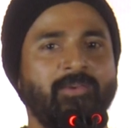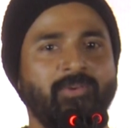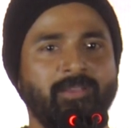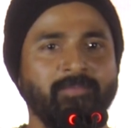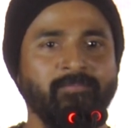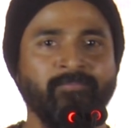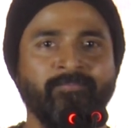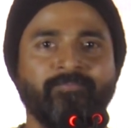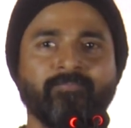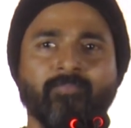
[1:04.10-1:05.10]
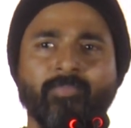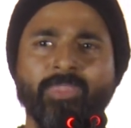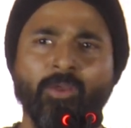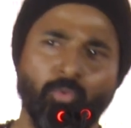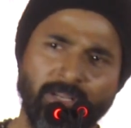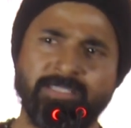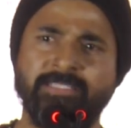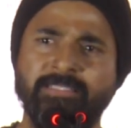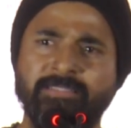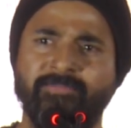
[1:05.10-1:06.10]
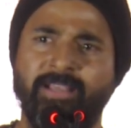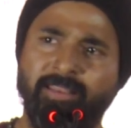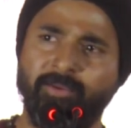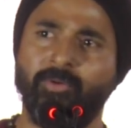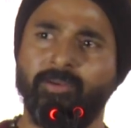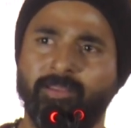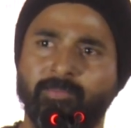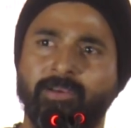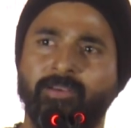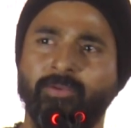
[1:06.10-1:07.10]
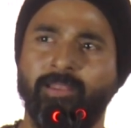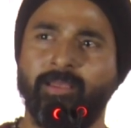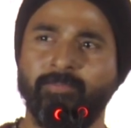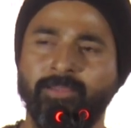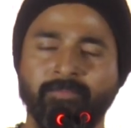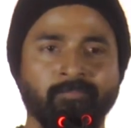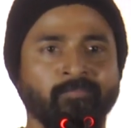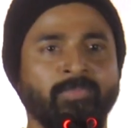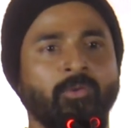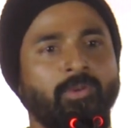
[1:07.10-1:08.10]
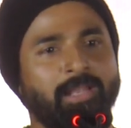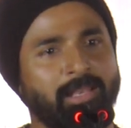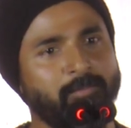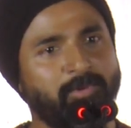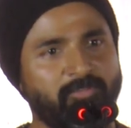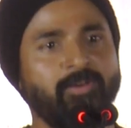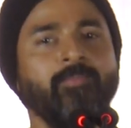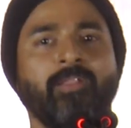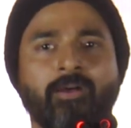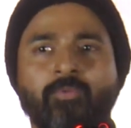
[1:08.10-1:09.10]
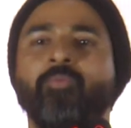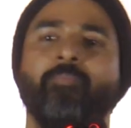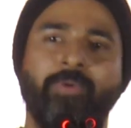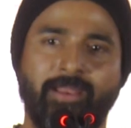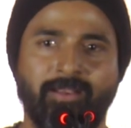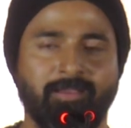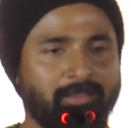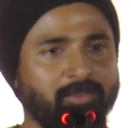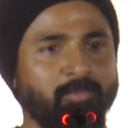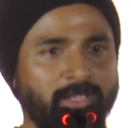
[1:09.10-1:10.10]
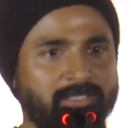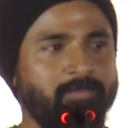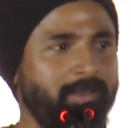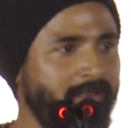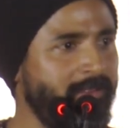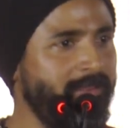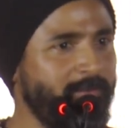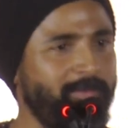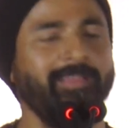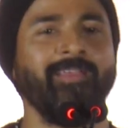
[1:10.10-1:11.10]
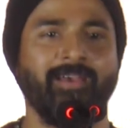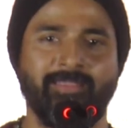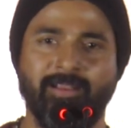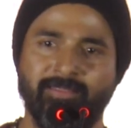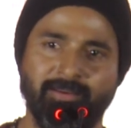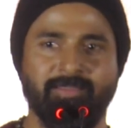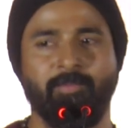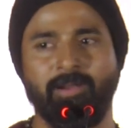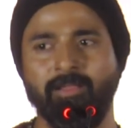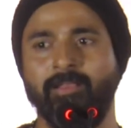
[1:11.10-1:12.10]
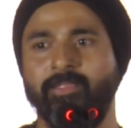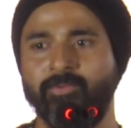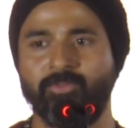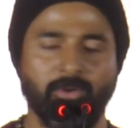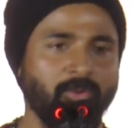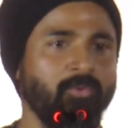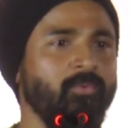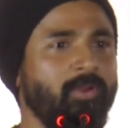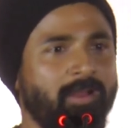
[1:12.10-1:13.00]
அளவுக்கு உழைச்சி வெற்றி கொடுக்கறது மட்டும் இல்லாமல் ஒரு நல்ல பெர்ஃபார்மராகவும் பேர் எடுக்கிறதுக்கும் முயற்சி பண்ணிகிட்டே இருப்பேன் அது அடுத்தடுத்த படங்கள்லேயும் தொடரும்